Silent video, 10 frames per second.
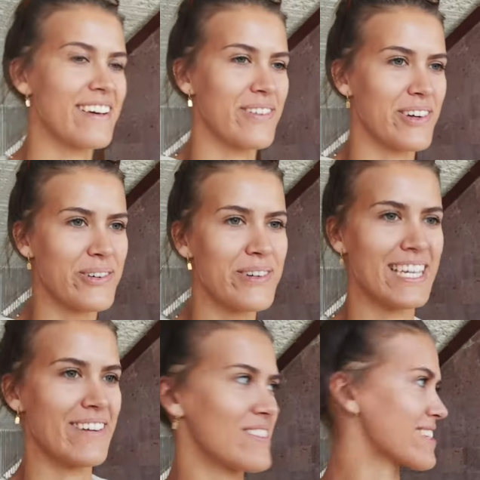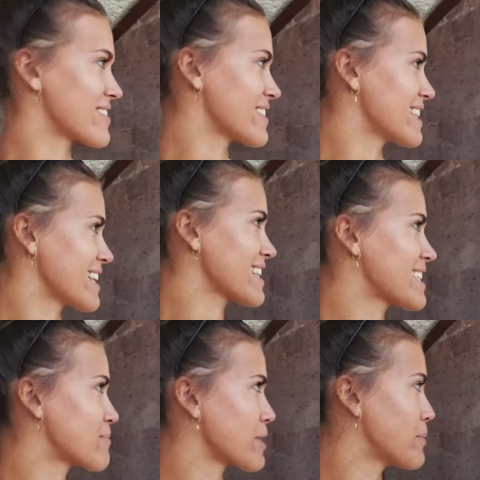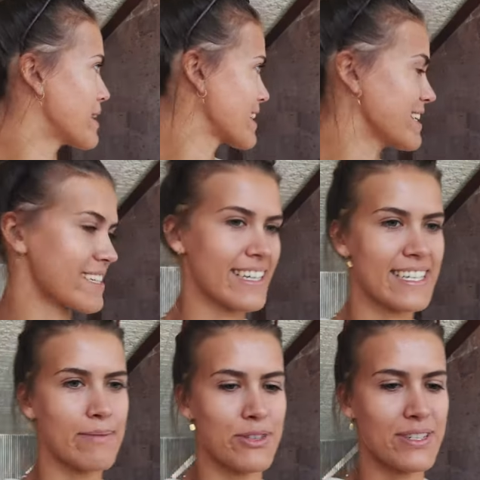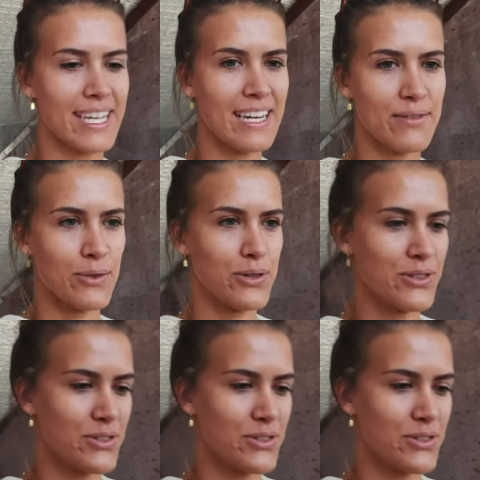War cool, die haben das sogar hier richtig präpariert, richtig mit so Telefonen und